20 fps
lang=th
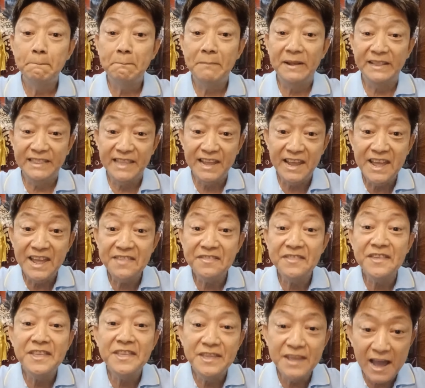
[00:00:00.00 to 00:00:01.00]
ประเทศ
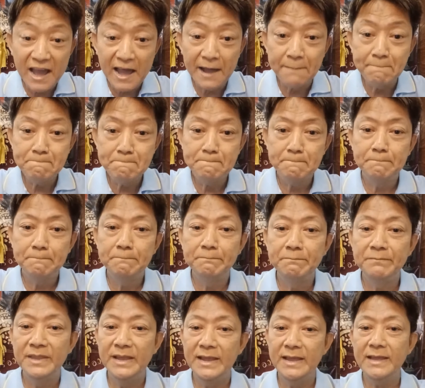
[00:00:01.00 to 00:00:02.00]
สยาม
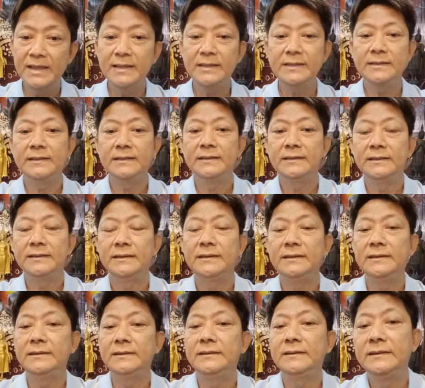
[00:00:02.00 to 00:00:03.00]
นะเอ
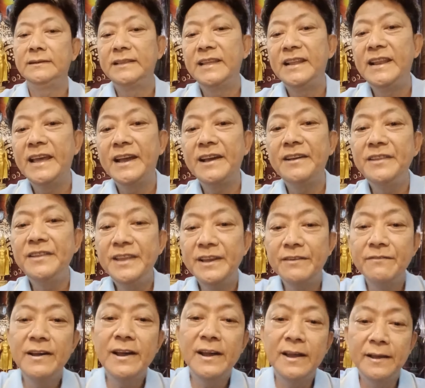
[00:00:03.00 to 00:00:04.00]
อนั่นแหละเขาเรียก
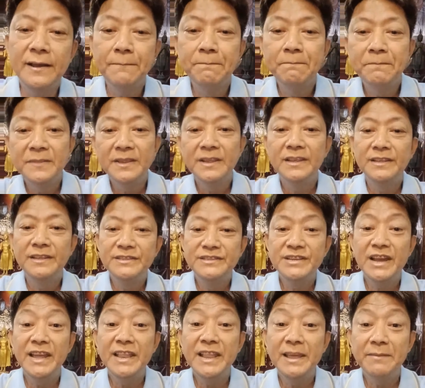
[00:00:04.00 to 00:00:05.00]
ว่า
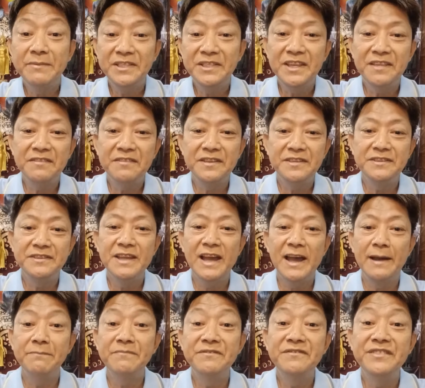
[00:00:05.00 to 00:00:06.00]
ใช้ในประเทศสยา
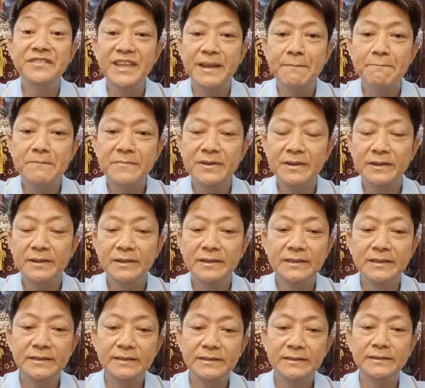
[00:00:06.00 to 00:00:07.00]
มเสียมเอ
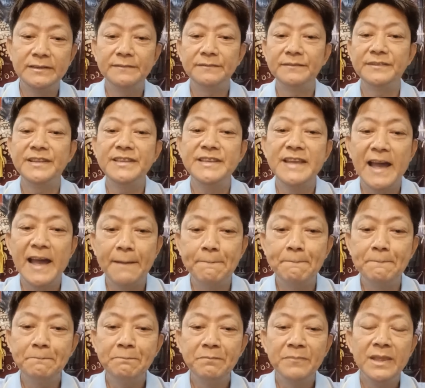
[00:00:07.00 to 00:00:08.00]
อสยาม
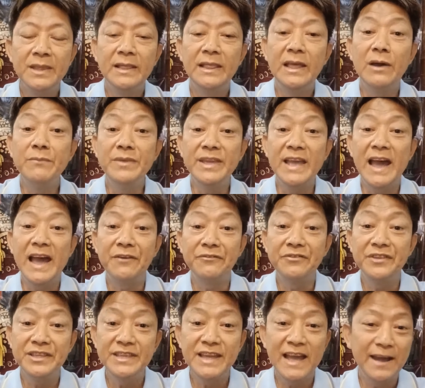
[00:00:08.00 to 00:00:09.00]
เรามีอ่าว
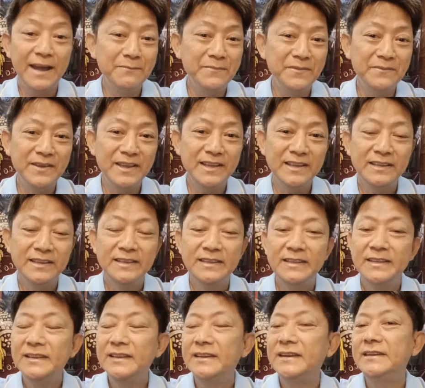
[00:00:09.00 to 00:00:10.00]
สยามเห็นไหม
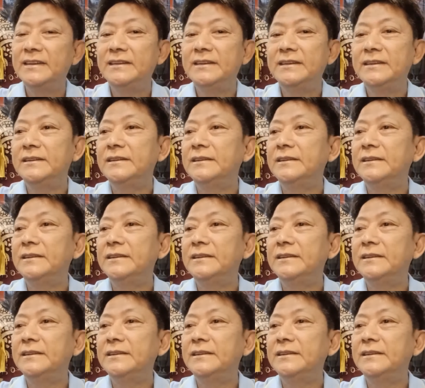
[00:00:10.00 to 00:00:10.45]
เออ